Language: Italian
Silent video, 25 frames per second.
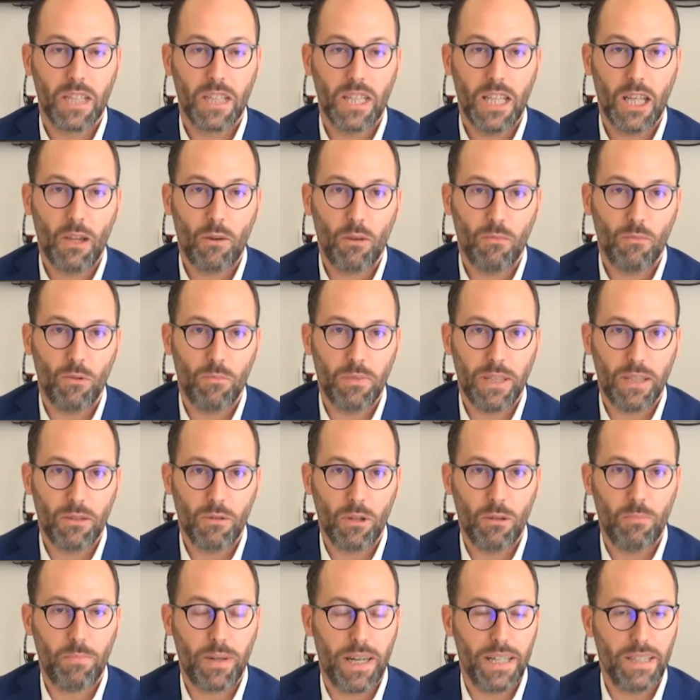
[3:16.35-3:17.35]
In quel
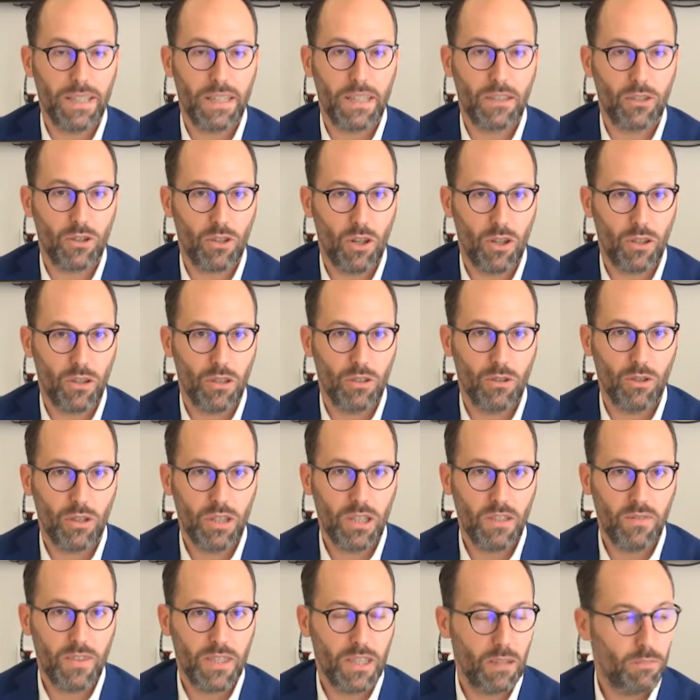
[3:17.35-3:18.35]
momento il padre è solido e
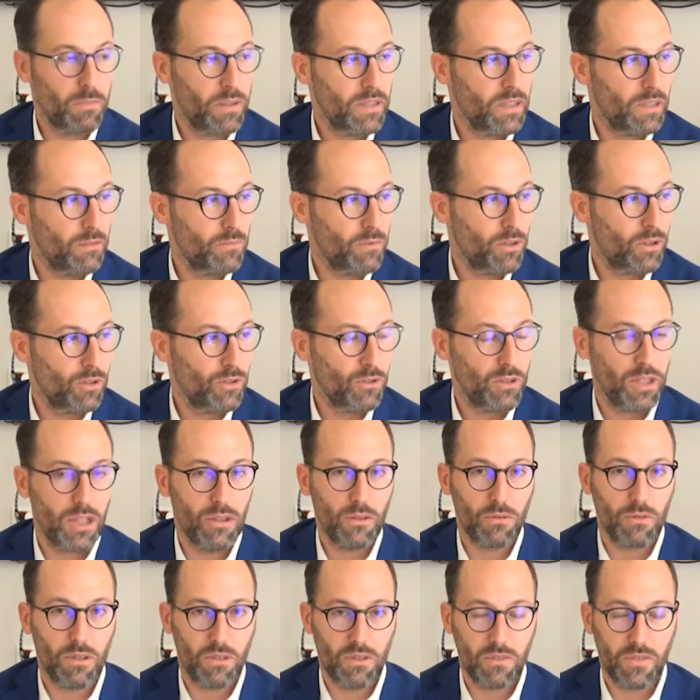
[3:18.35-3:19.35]
divide il patrimonio
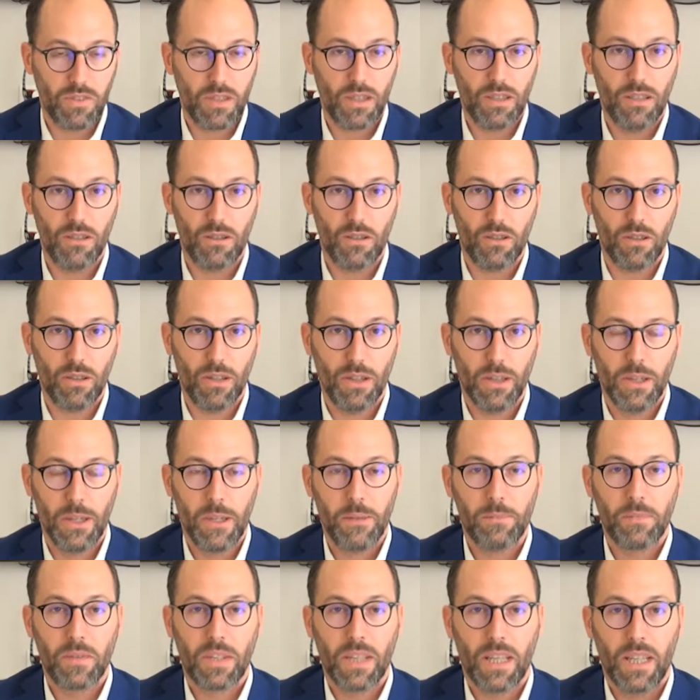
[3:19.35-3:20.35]
dandolo al figlio
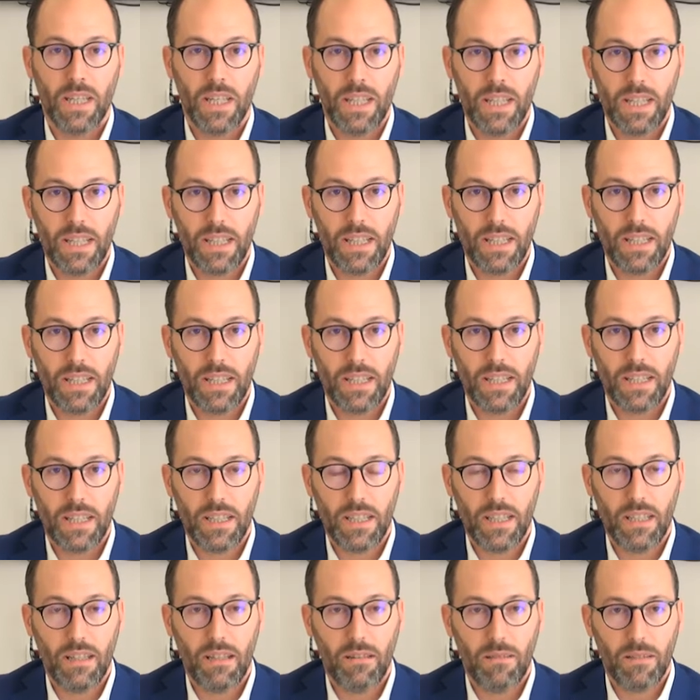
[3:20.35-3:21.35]

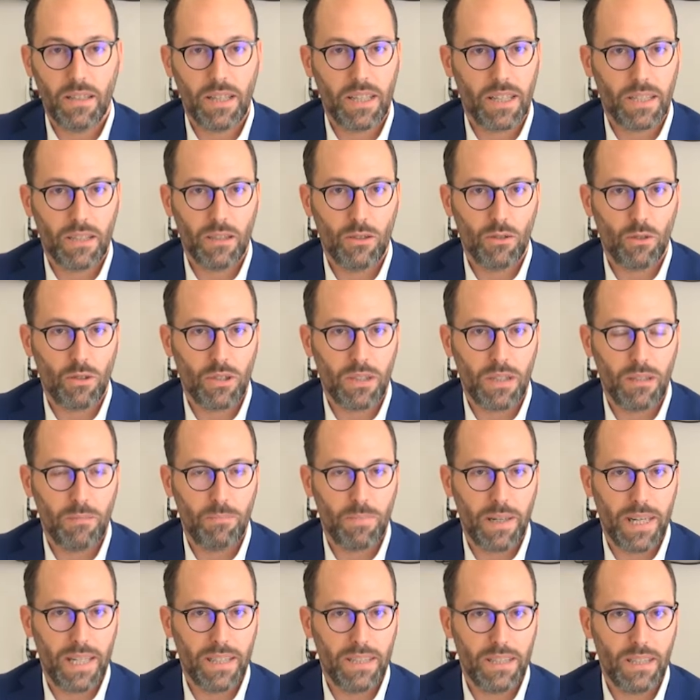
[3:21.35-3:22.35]
il creditore del
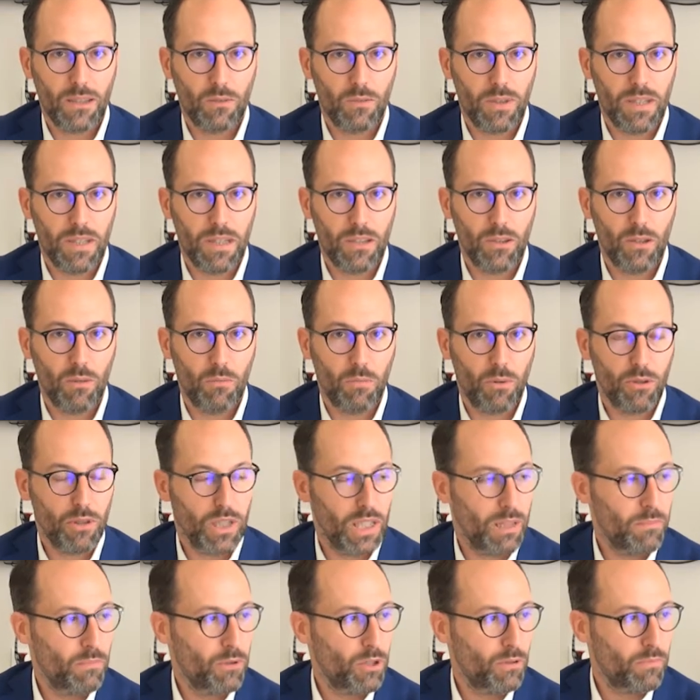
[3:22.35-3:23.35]
padre quindi non
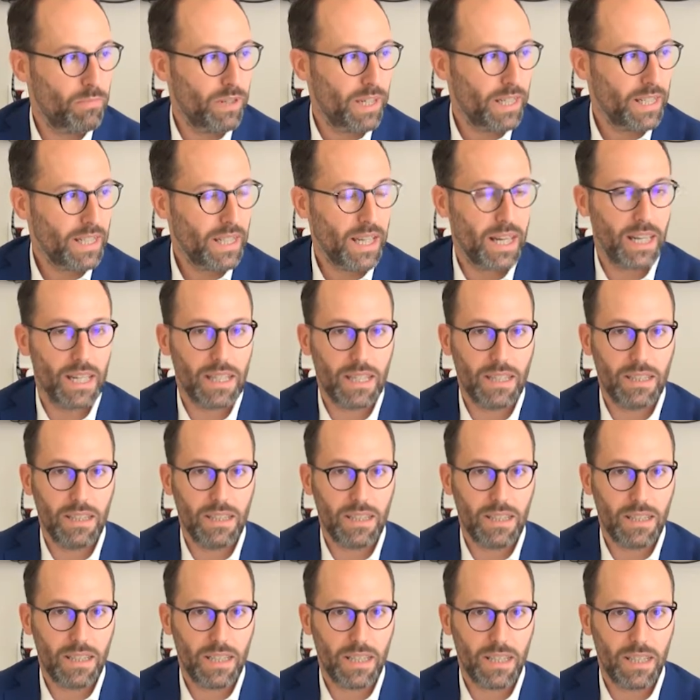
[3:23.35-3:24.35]
potrebbero mai
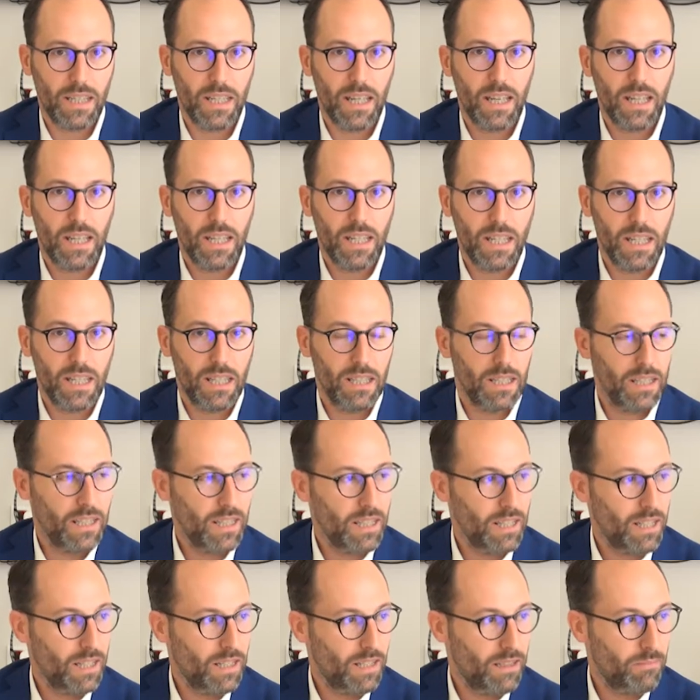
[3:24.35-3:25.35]
aggredire il,
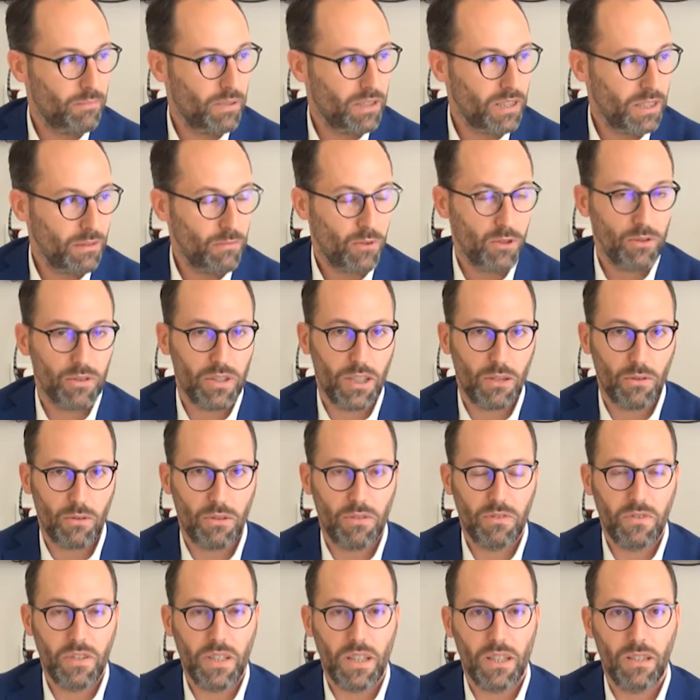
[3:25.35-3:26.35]
il, patrimonio dato
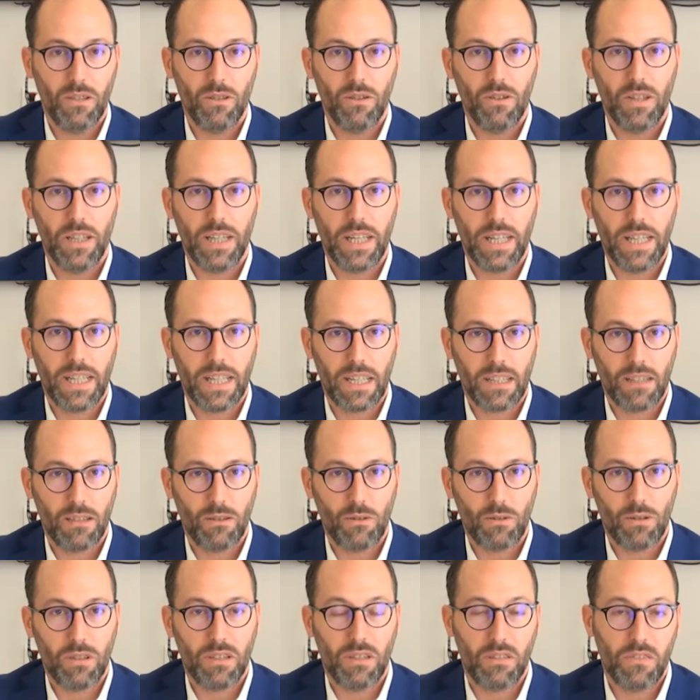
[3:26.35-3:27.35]
al figlio e i
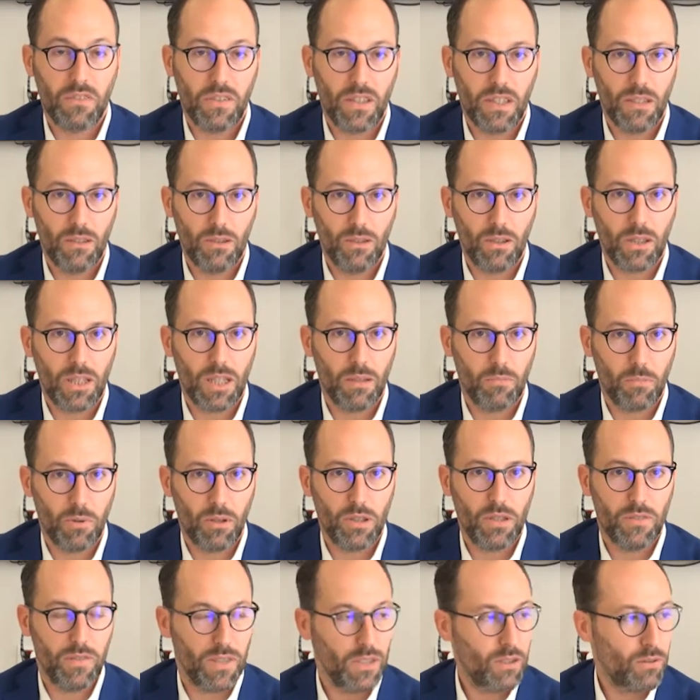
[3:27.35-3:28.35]
creditori del figlio, che
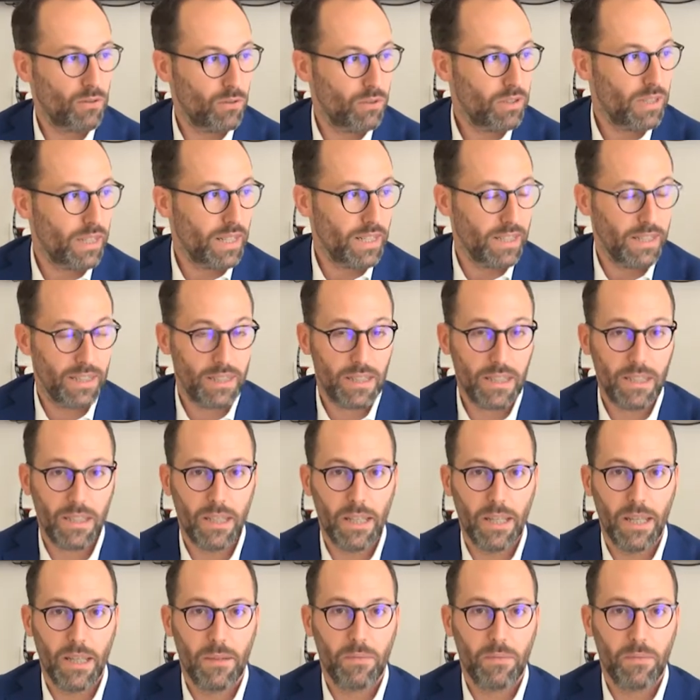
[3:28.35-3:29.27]
poi diventano tanti,